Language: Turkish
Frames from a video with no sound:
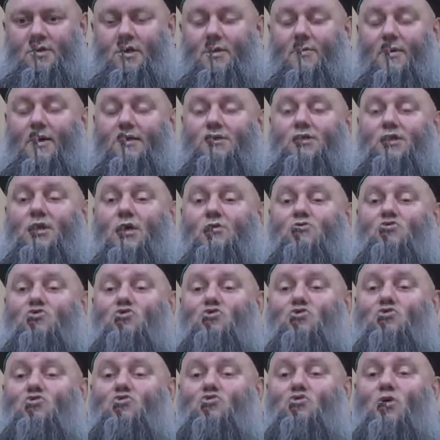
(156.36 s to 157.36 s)
Namazda
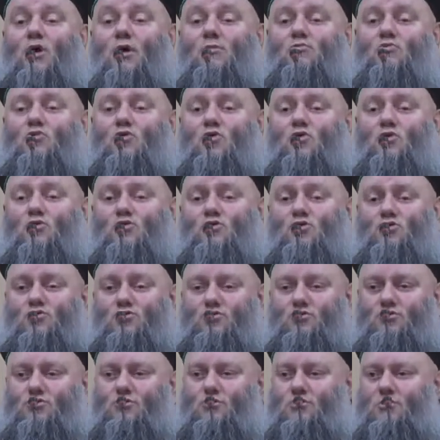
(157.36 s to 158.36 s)
uzun
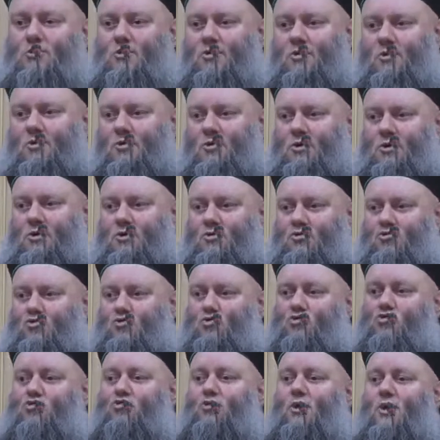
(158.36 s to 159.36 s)
duramıyorsun.
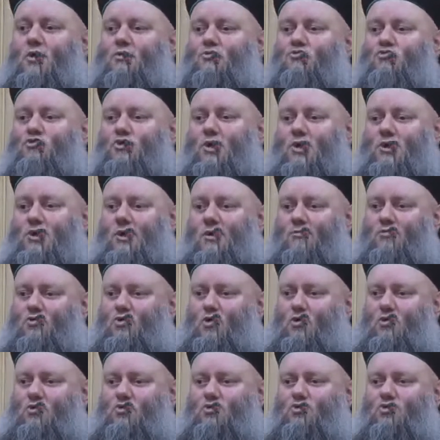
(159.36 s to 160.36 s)
Rukuları
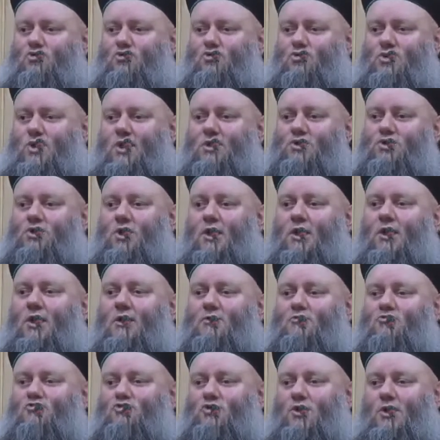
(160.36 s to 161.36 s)
uzatamıyorsun,
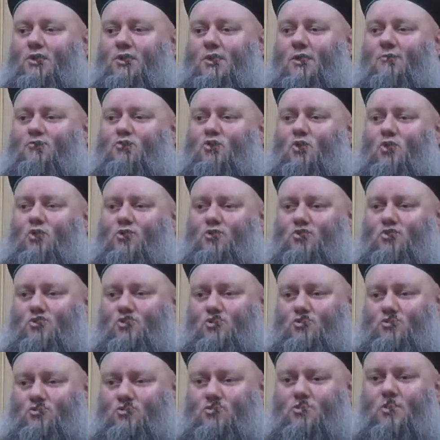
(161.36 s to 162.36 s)
secdeleri
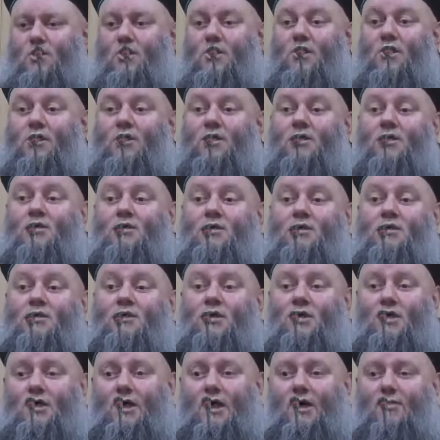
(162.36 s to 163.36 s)
uzatamıyorsun.
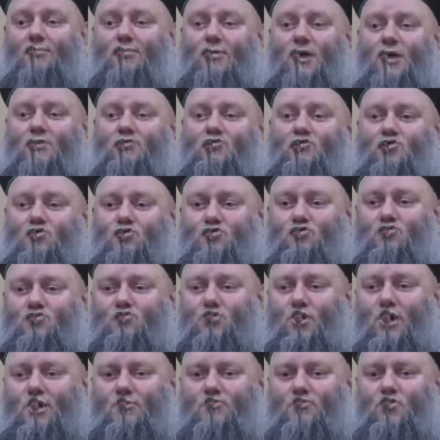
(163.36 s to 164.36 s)
Kıyamda
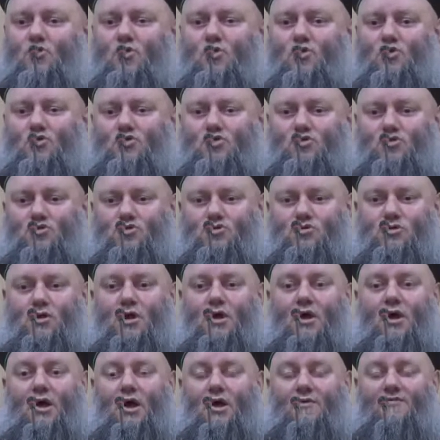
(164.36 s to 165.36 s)
uzun
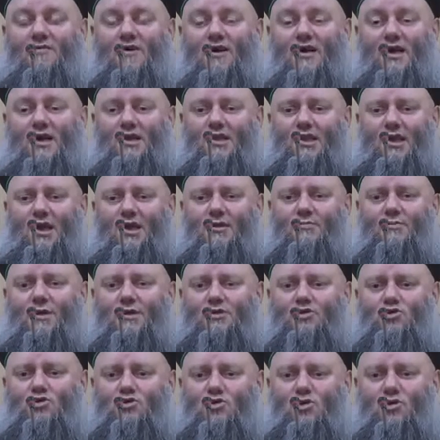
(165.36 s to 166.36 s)
duramıyorsun. Afakanlar
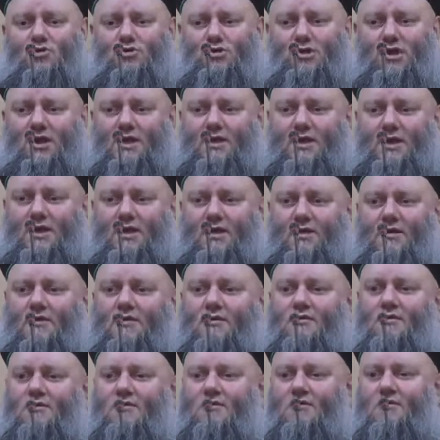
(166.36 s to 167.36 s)
basıyor seni.
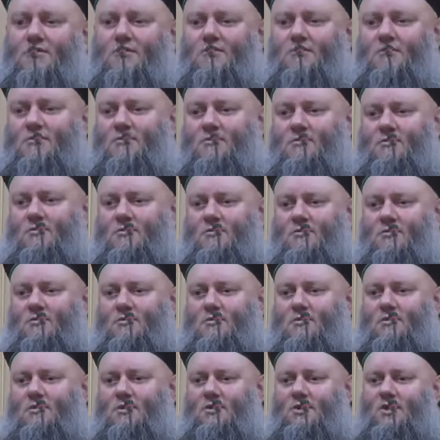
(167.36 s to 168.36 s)

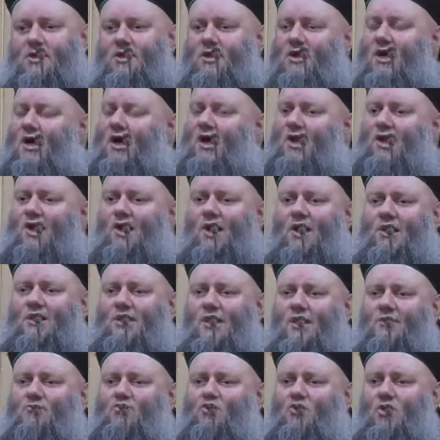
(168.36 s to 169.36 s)
Niye
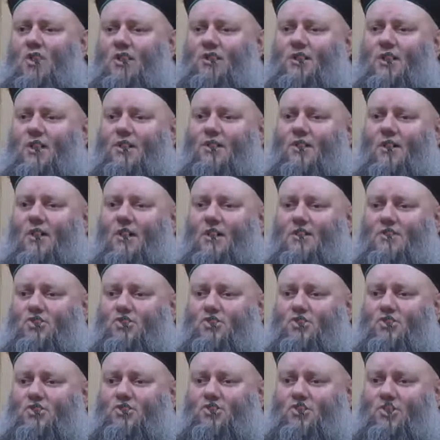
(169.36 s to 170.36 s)
Allah'tan bu kadar
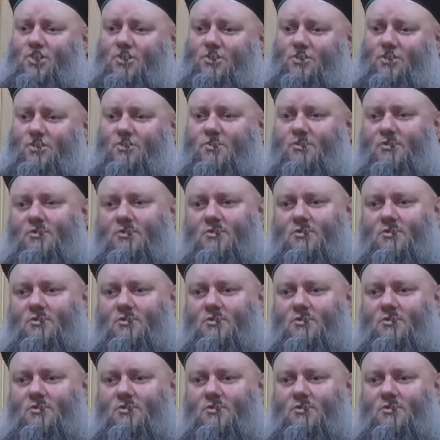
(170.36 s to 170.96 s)
rahatsızsın?